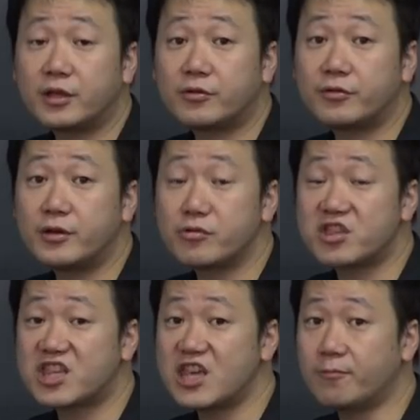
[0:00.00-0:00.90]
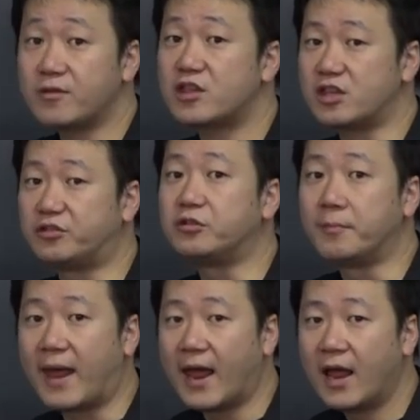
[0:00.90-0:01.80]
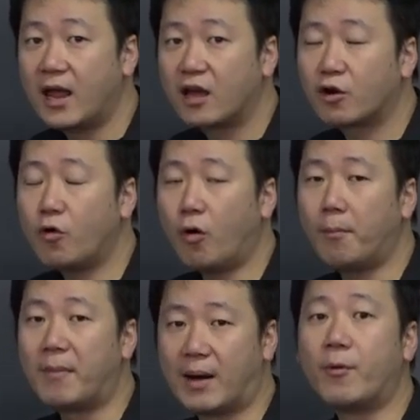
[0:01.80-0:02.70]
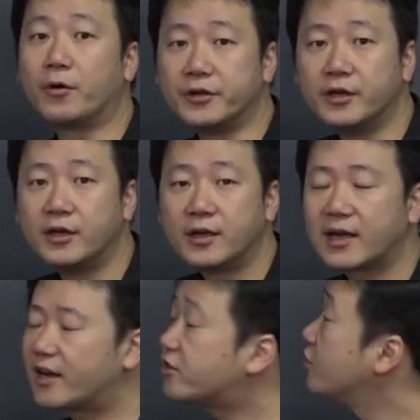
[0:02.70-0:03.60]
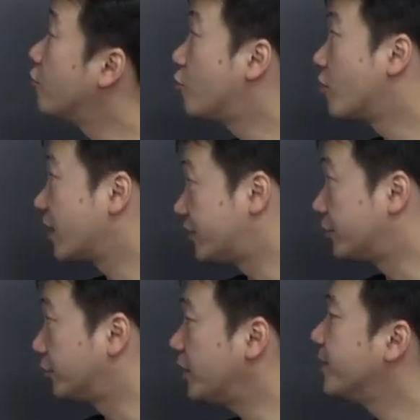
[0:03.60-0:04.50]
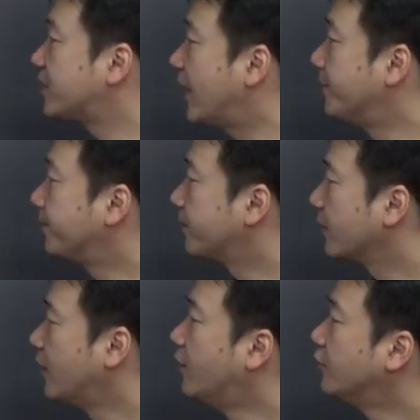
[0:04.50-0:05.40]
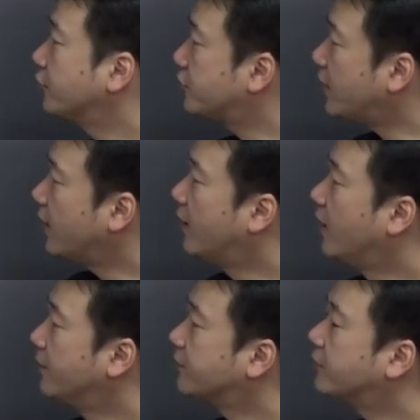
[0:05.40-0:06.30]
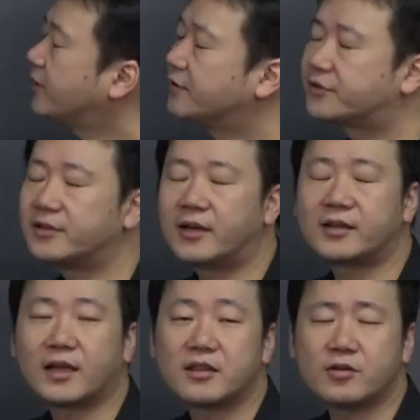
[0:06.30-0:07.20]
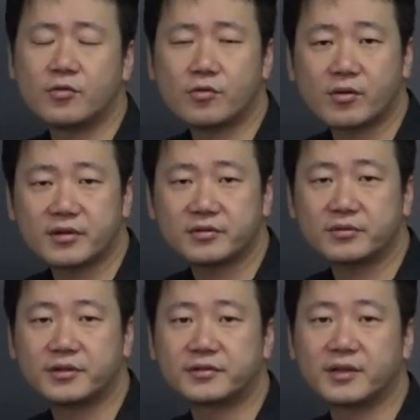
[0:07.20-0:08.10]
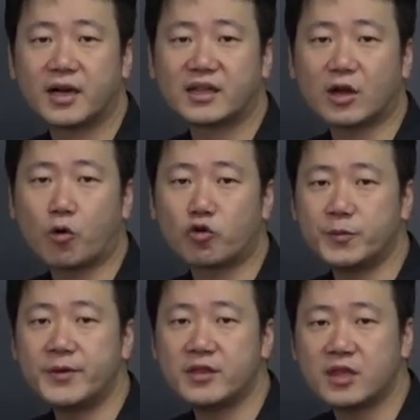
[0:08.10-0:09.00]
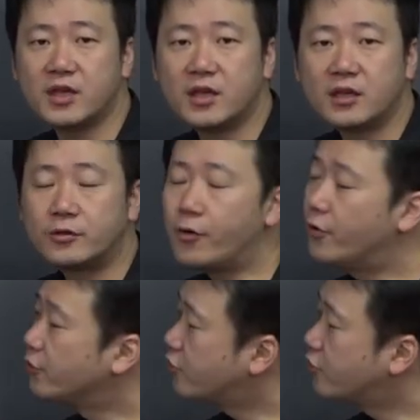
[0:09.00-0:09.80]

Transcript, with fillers: て国を鎮、鎮め、護、守るから鎮護国家思想と言いました。そしてそんなん作られた、鎮護国家思想で作られた国分寺の